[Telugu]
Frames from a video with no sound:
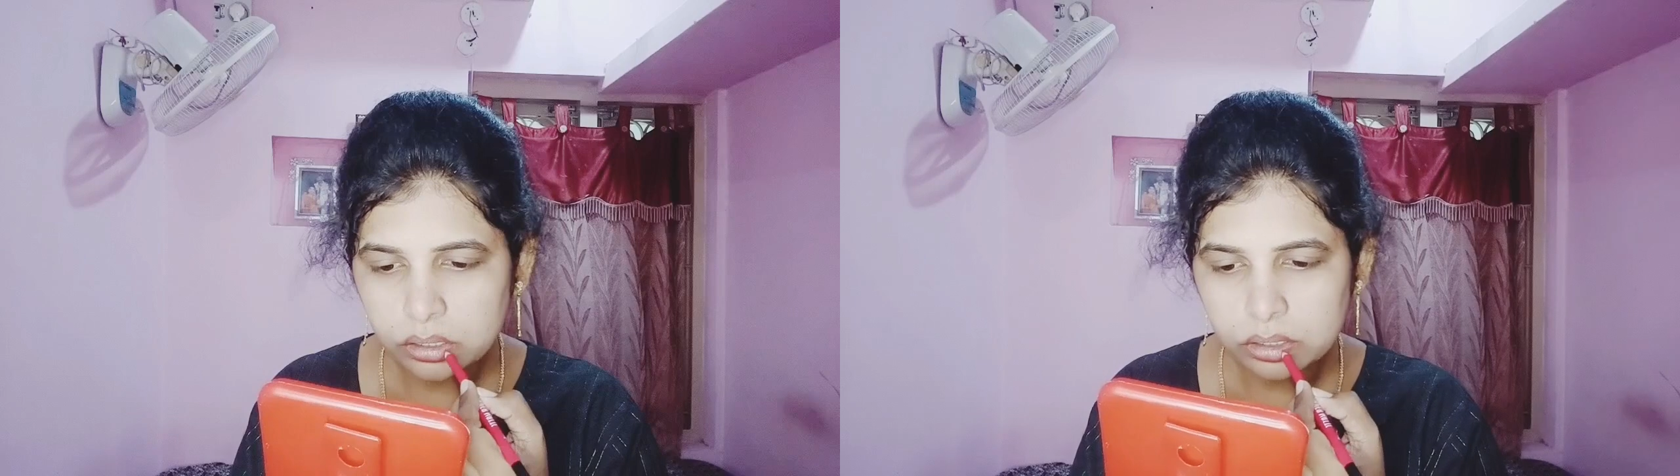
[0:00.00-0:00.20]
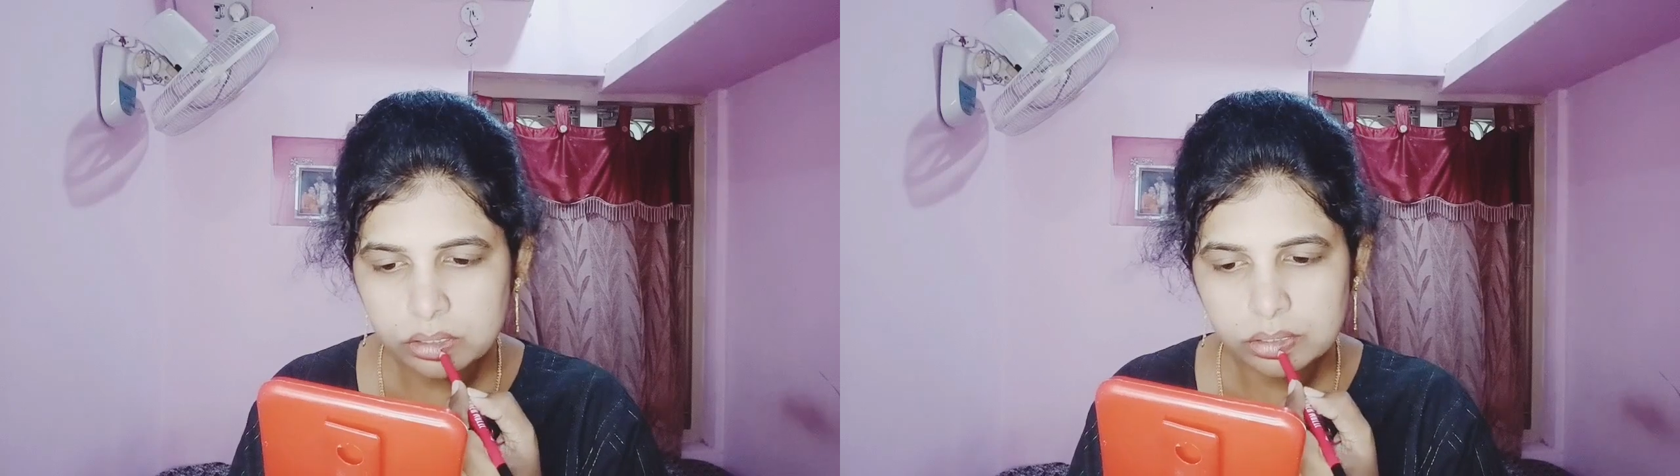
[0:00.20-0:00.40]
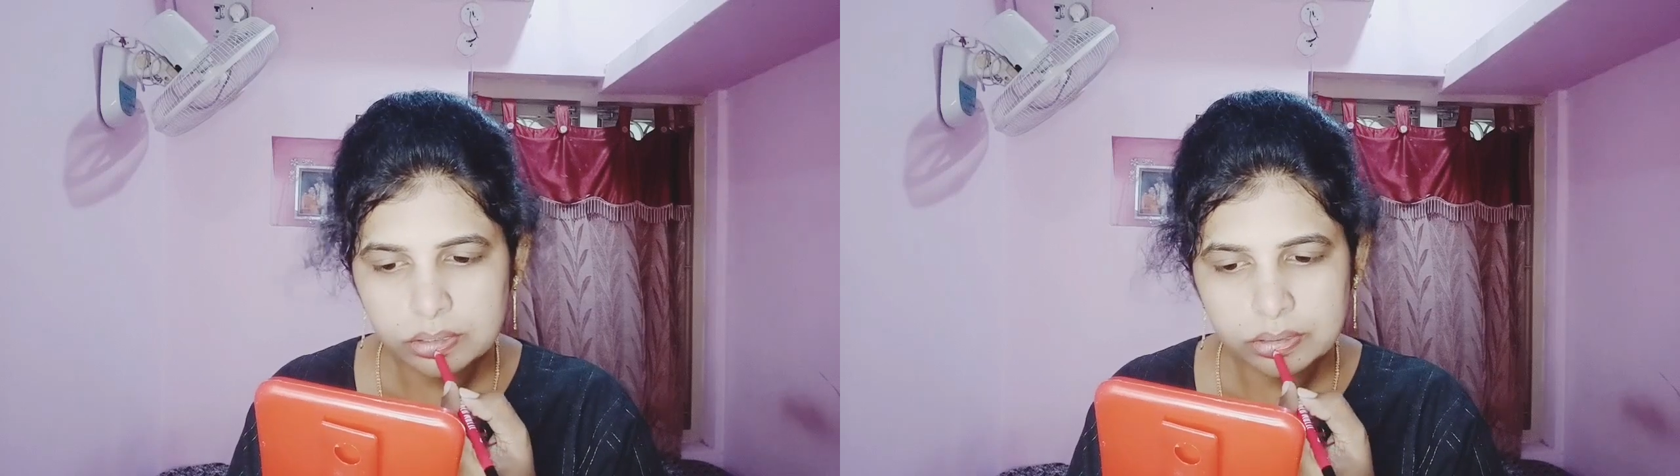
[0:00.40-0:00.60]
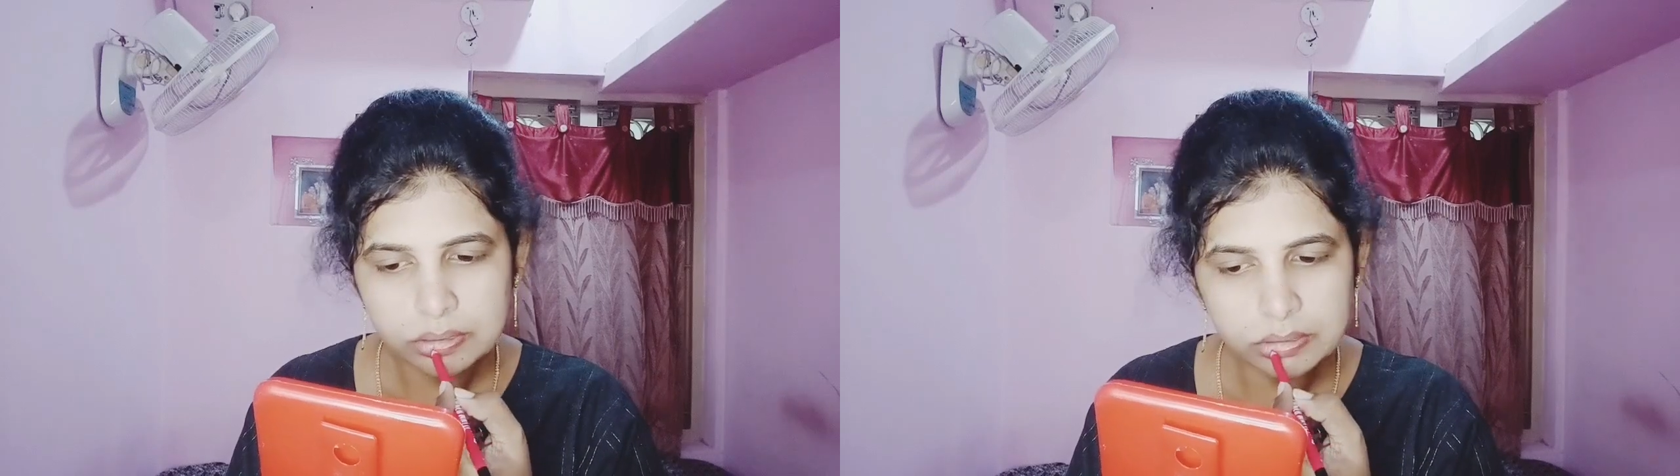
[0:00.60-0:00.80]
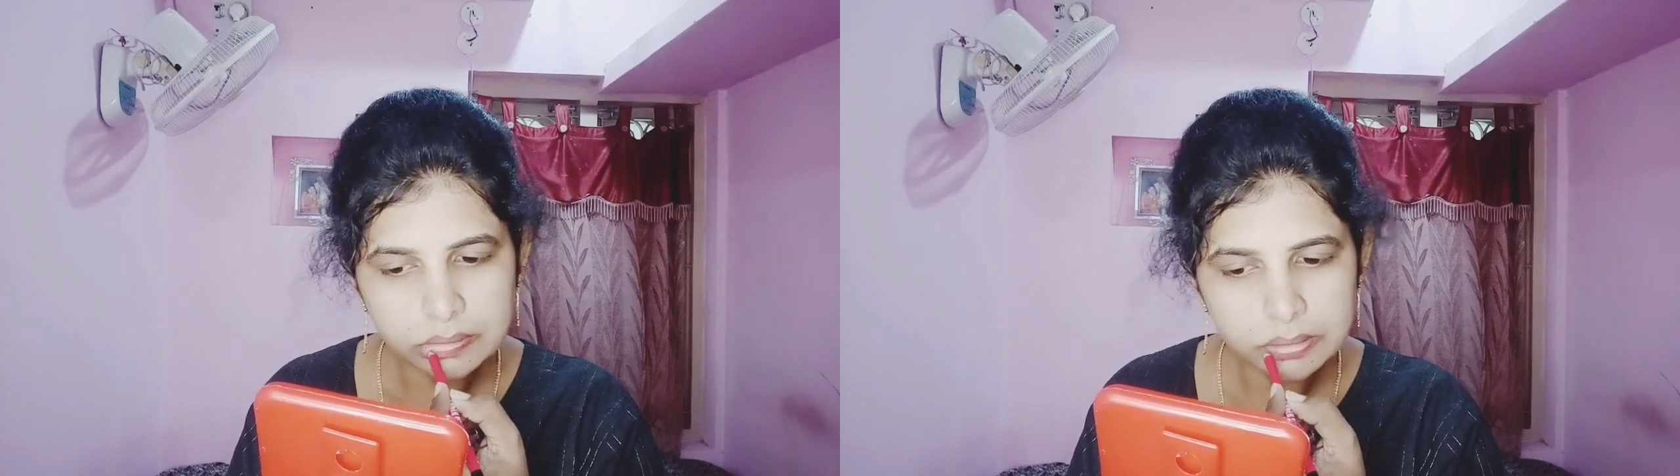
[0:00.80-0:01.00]
నేను డైలీ
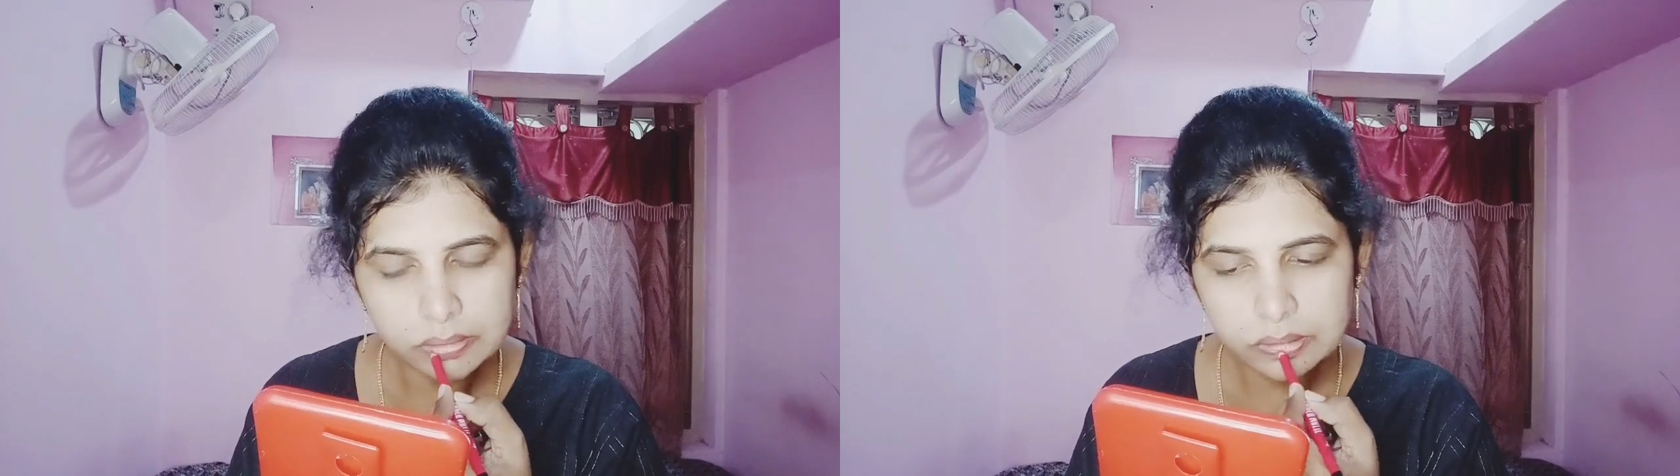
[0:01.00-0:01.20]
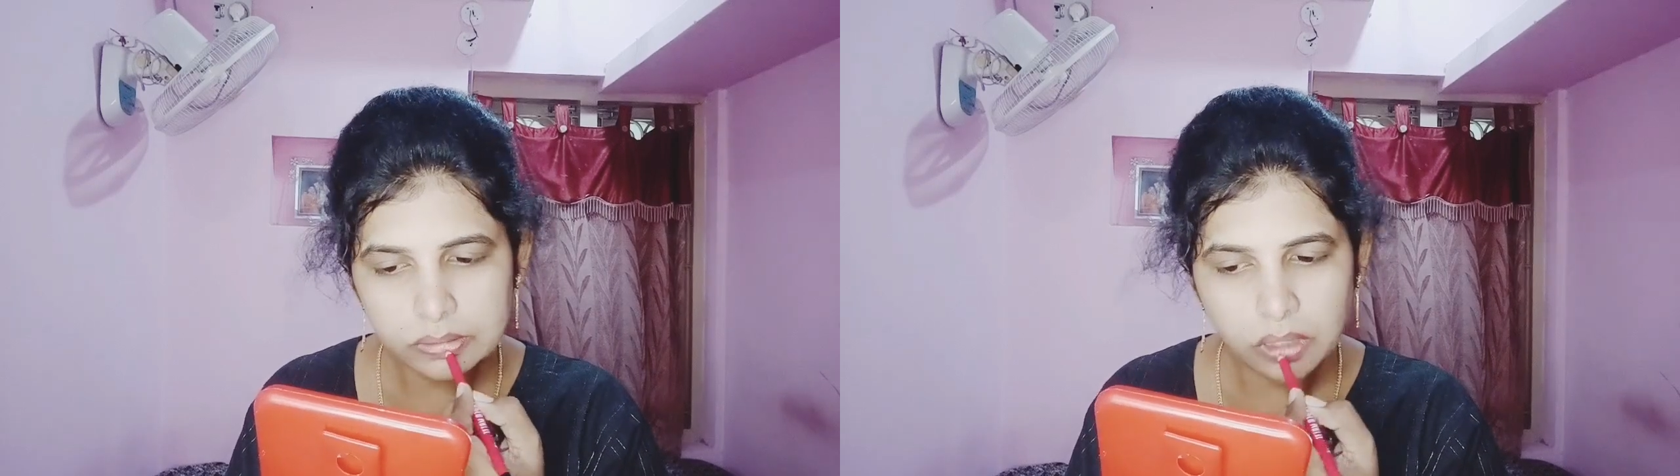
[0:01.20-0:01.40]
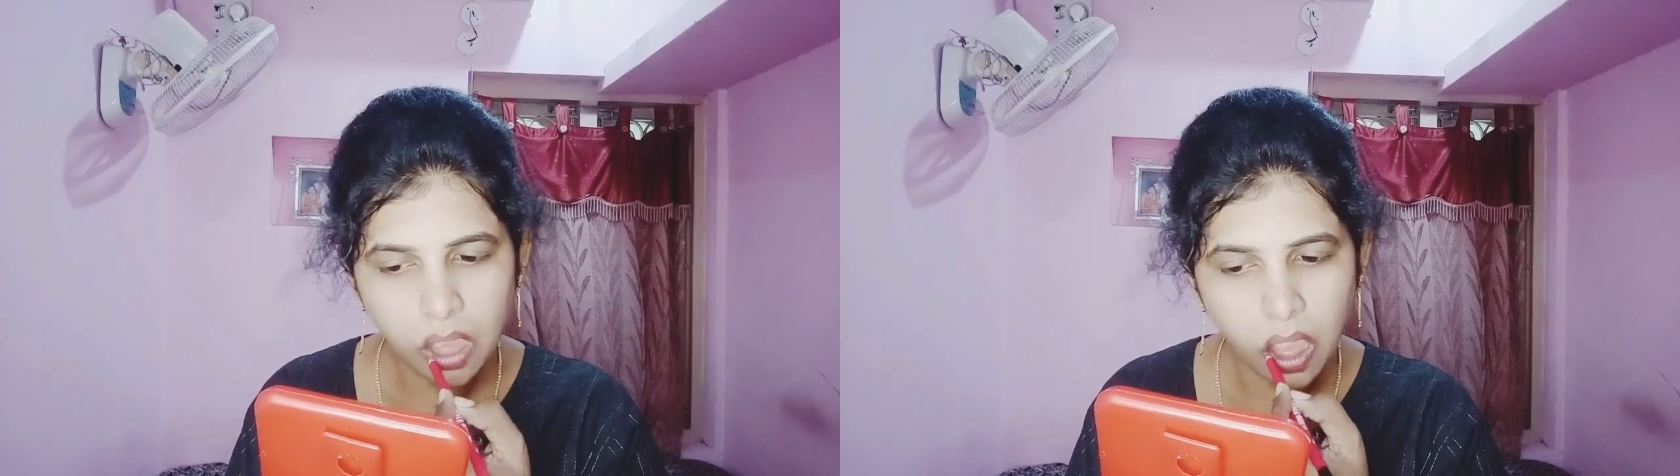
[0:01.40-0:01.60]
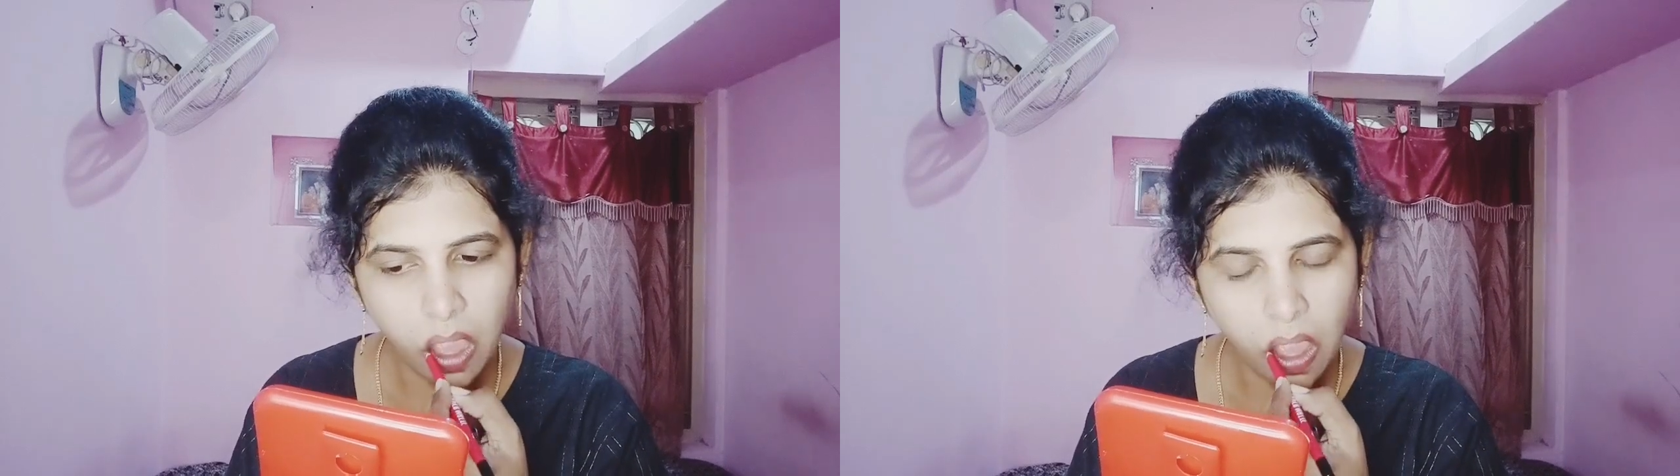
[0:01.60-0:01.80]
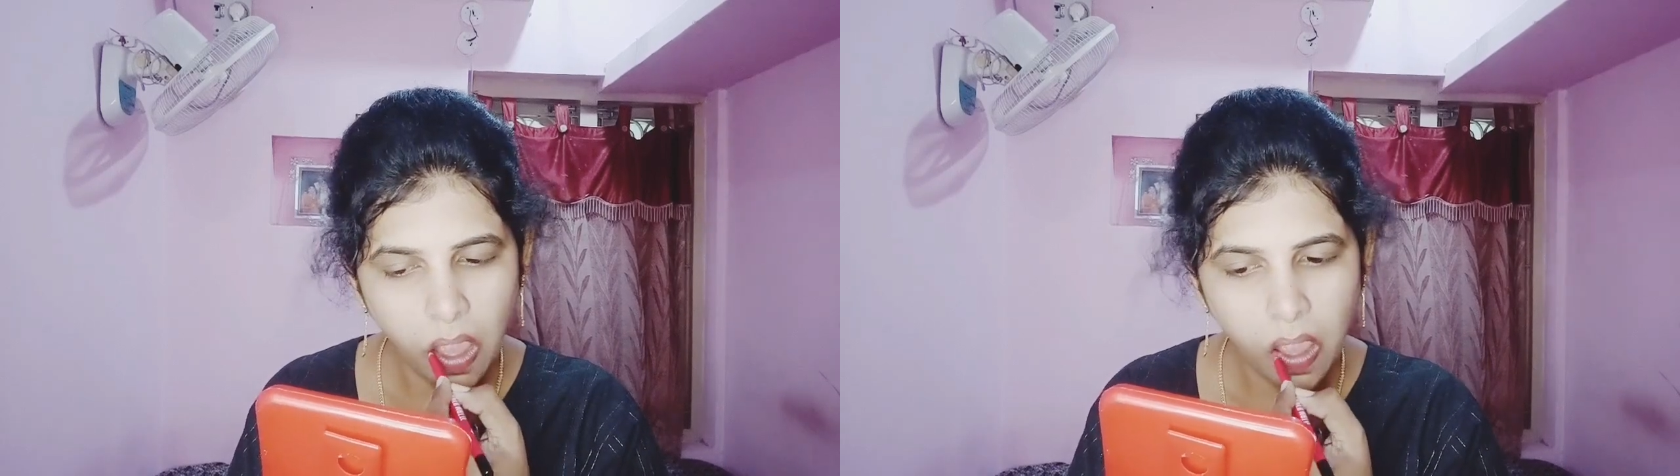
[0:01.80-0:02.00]
యూస్ చేసే ప్రొడక్ట్స్ చాలా
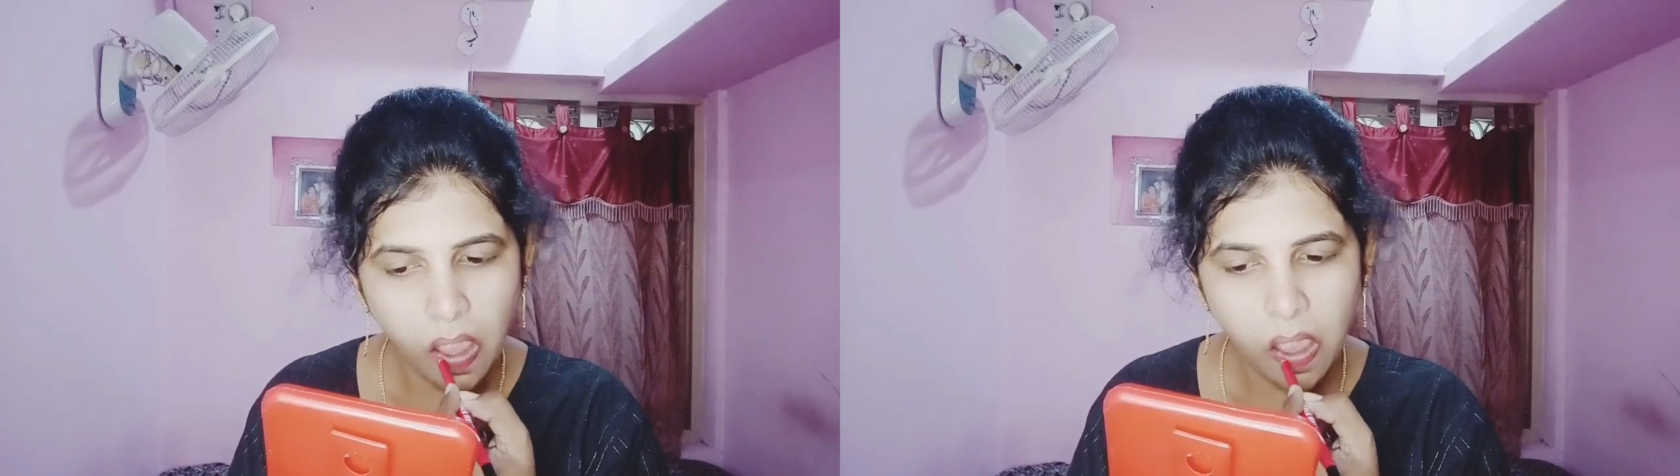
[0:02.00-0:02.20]
బాగుంటాయి అనమాట